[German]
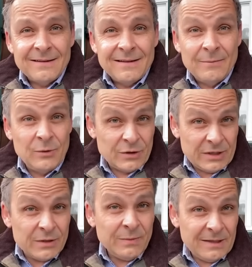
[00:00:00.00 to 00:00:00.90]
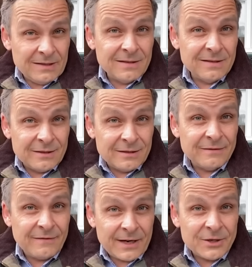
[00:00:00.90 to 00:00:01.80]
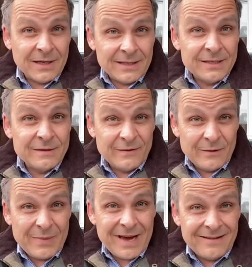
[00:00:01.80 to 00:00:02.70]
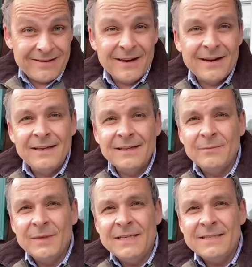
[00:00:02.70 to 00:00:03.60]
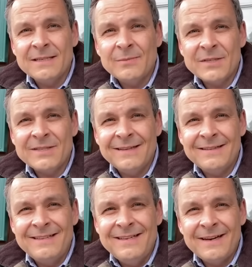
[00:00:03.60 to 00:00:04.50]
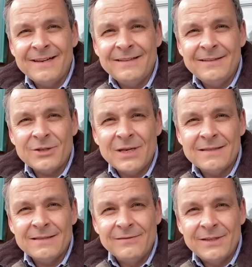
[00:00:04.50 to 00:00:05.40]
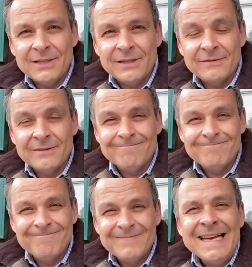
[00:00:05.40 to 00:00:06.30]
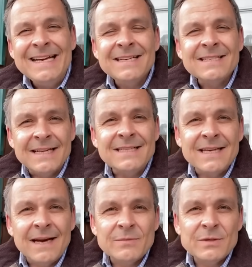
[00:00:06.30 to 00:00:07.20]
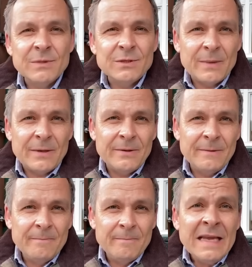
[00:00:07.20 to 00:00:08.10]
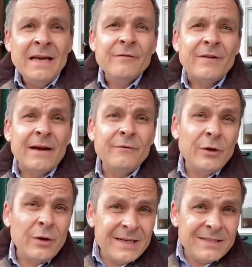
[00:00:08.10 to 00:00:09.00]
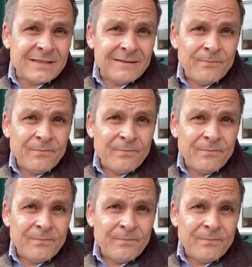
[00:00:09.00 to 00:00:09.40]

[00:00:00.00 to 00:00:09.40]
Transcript: Am Justizminister des Freistaates vorbei dirigiert der Ministerpräsident direkt in die Staatsanwaltschaften. Das nennt sich Amtsmissbrauch. Frage für Juristen.